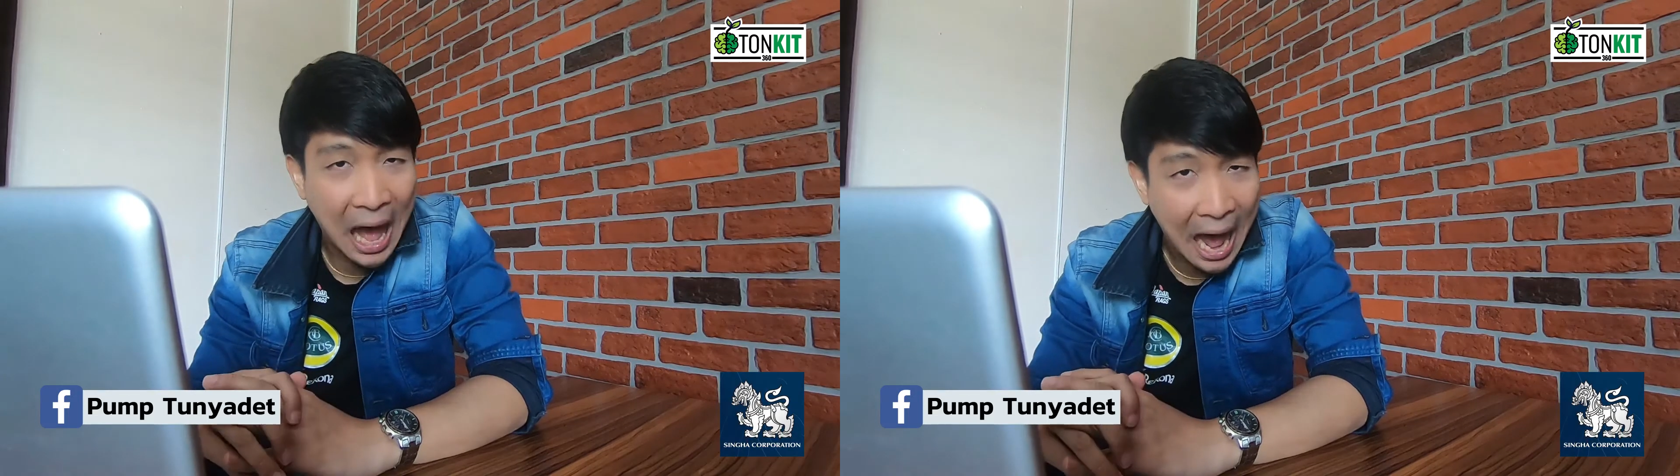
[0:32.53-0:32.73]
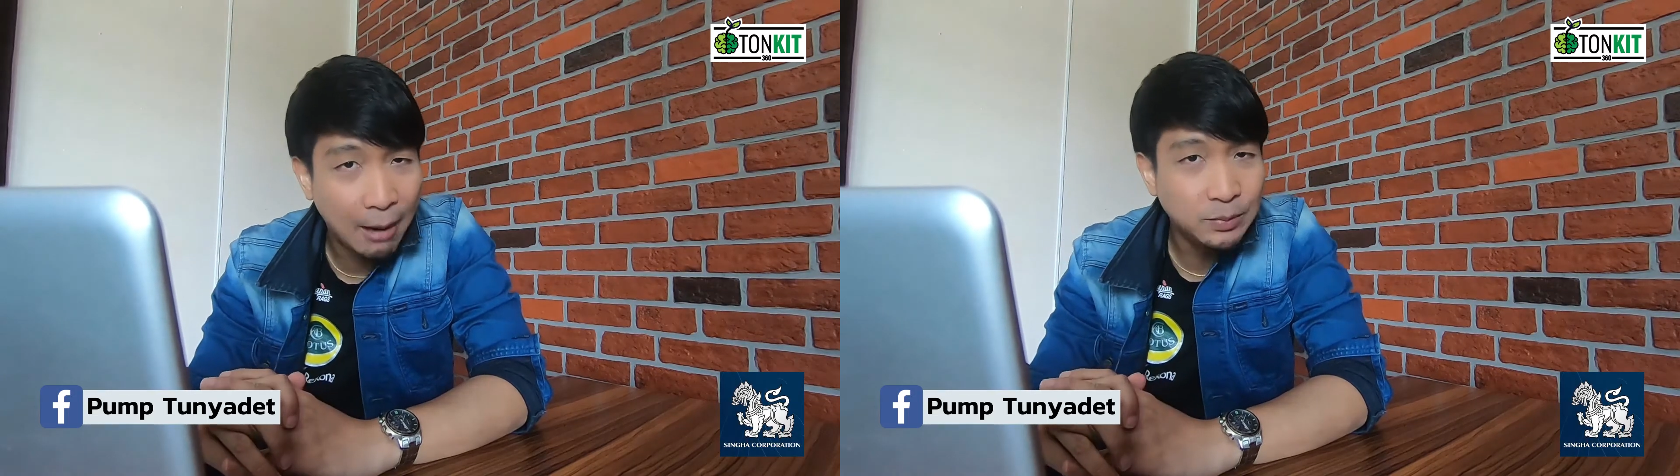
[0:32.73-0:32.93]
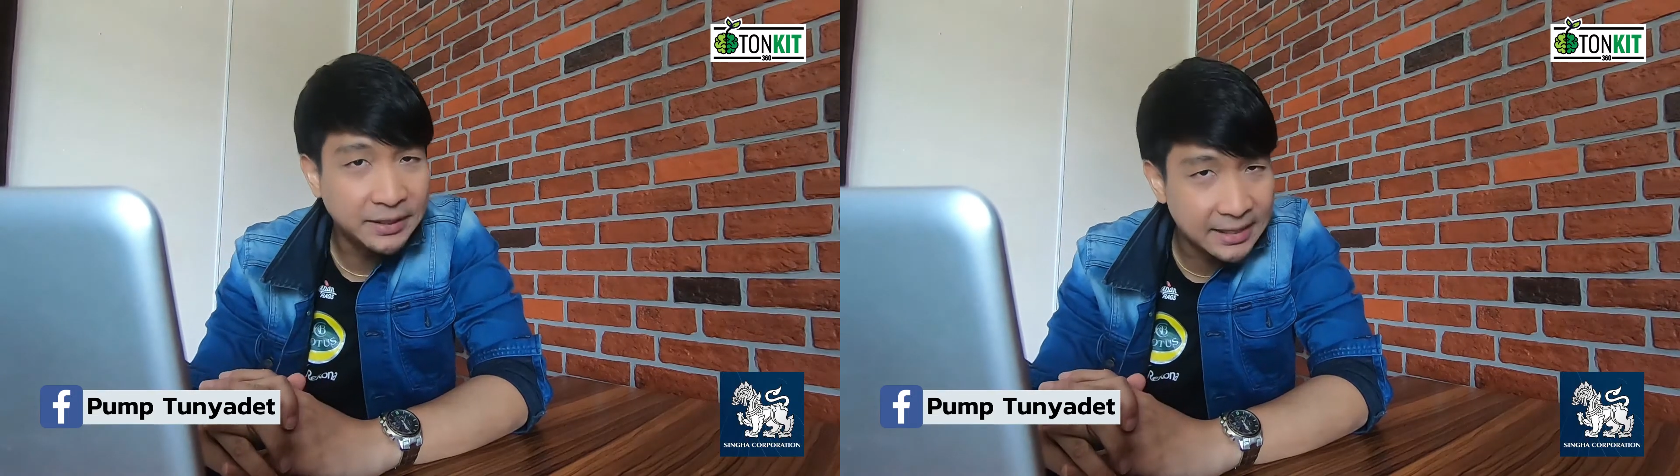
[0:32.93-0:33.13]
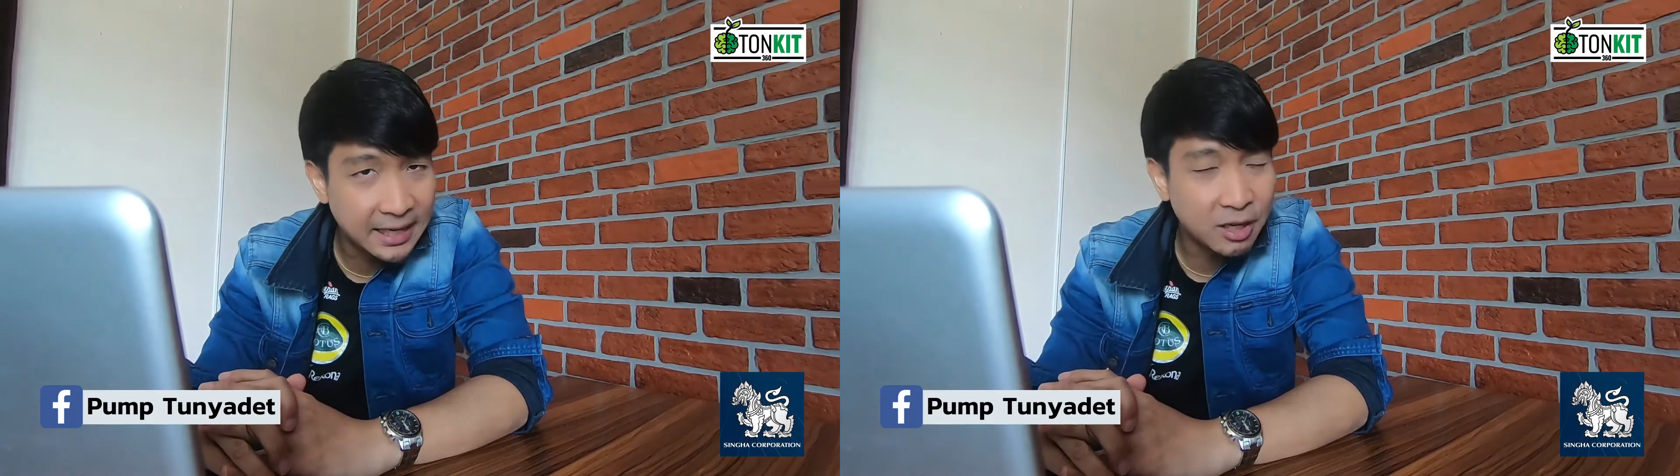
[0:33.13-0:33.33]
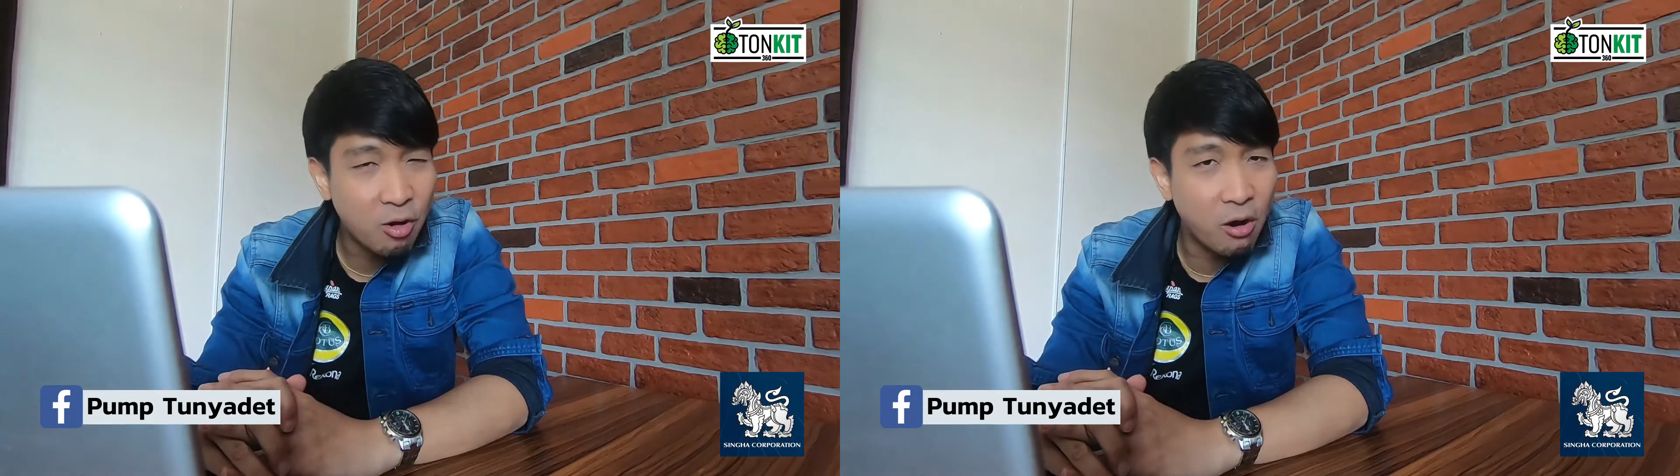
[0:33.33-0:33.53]
ถามเซี
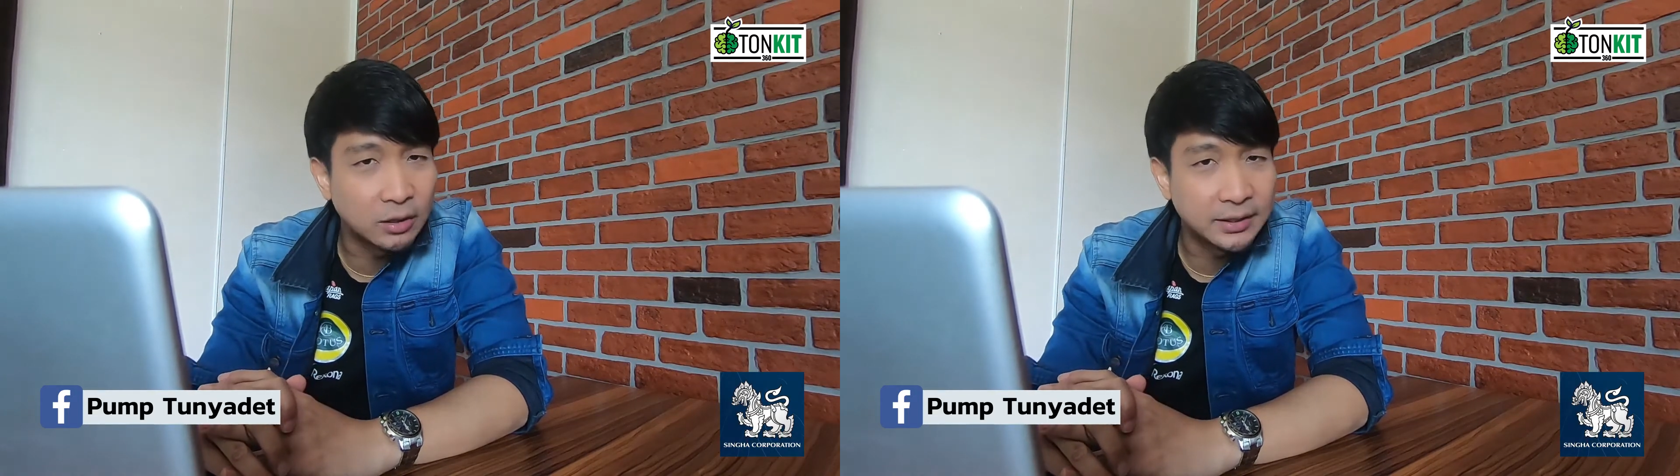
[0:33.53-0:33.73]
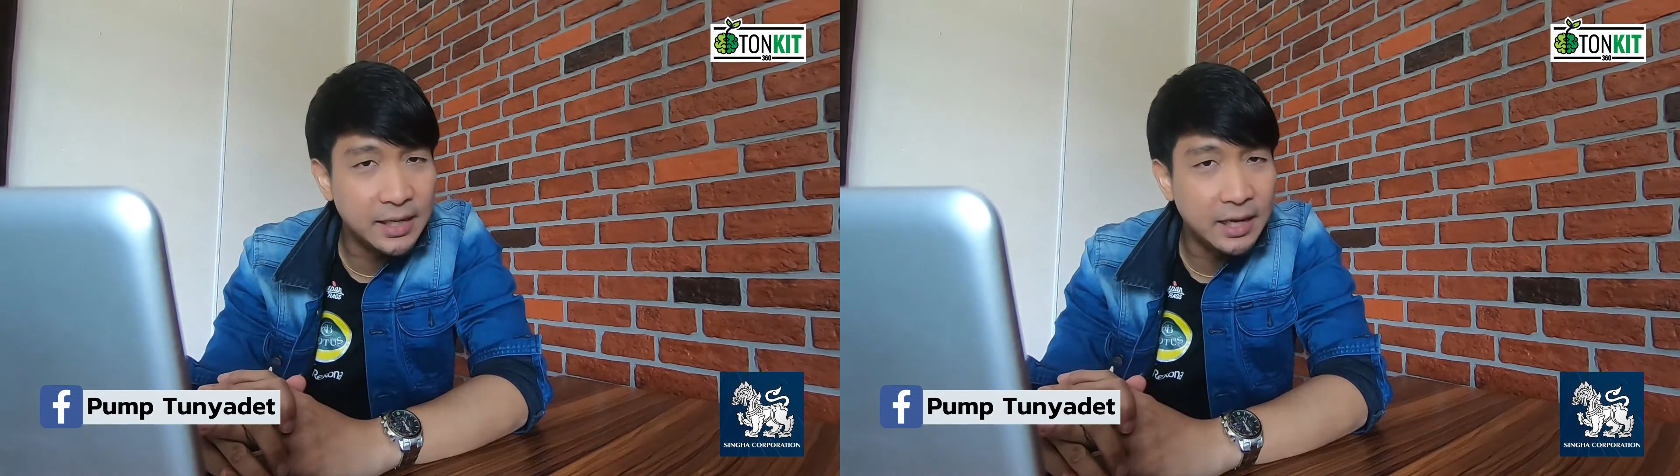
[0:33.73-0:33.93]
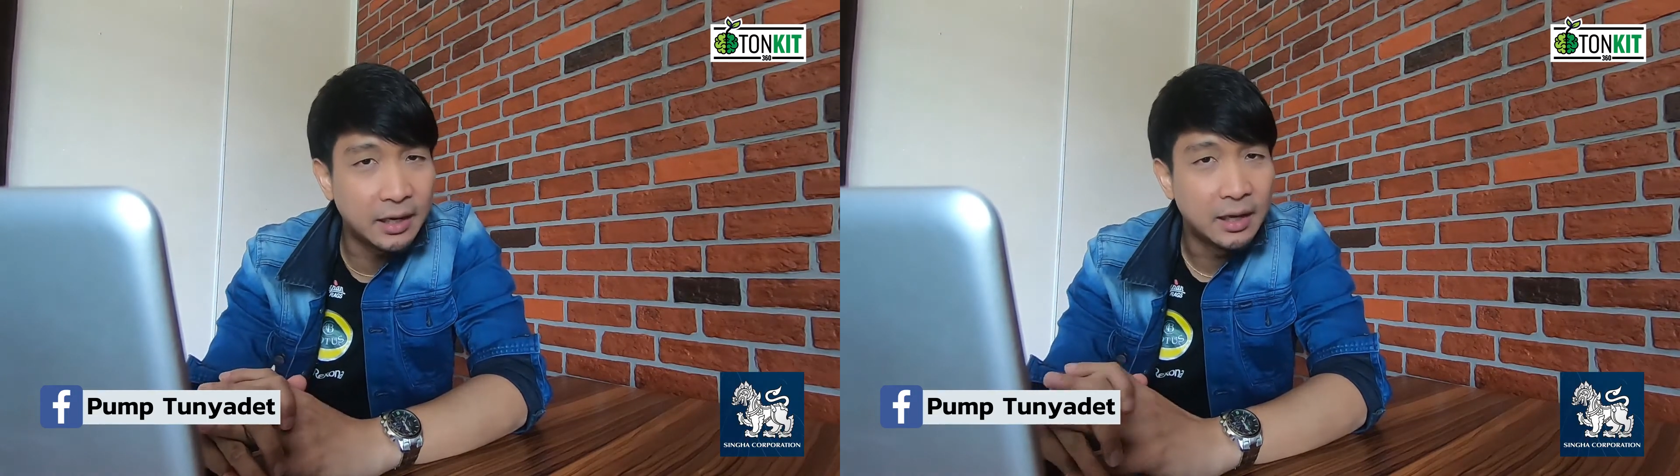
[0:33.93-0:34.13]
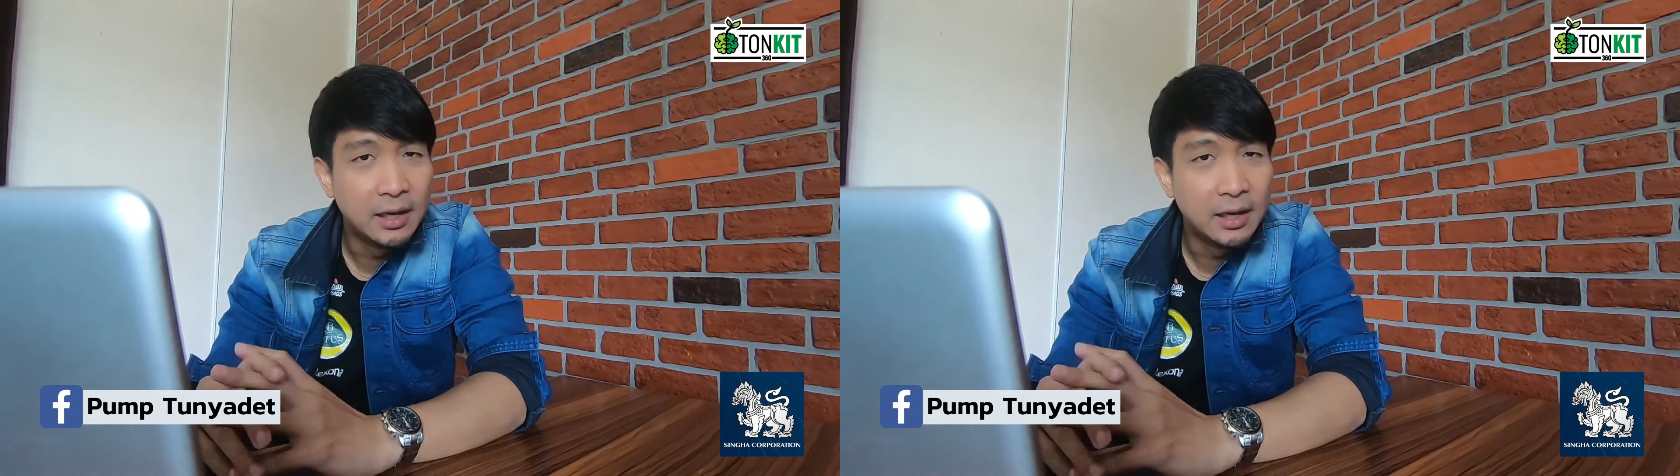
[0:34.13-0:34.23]
ยนก่อน ซิ่ง